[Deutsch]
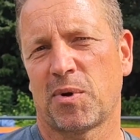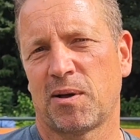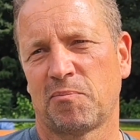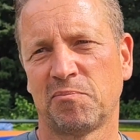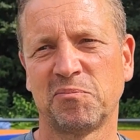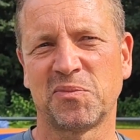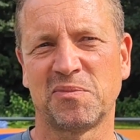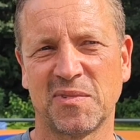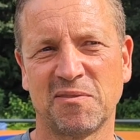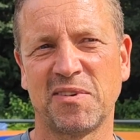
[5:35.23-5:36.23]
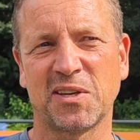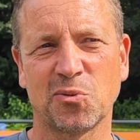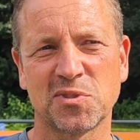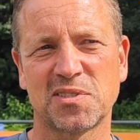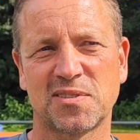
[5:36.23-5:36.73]
Aber
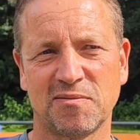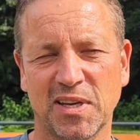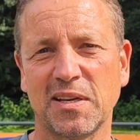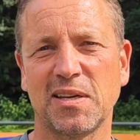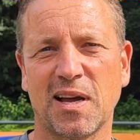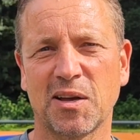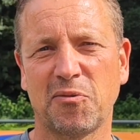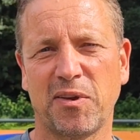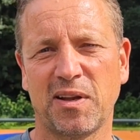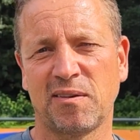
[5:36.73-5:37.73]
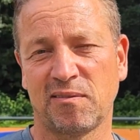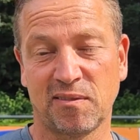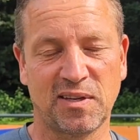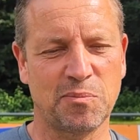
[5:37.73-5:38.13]
wird uns wirklich lange fehlen.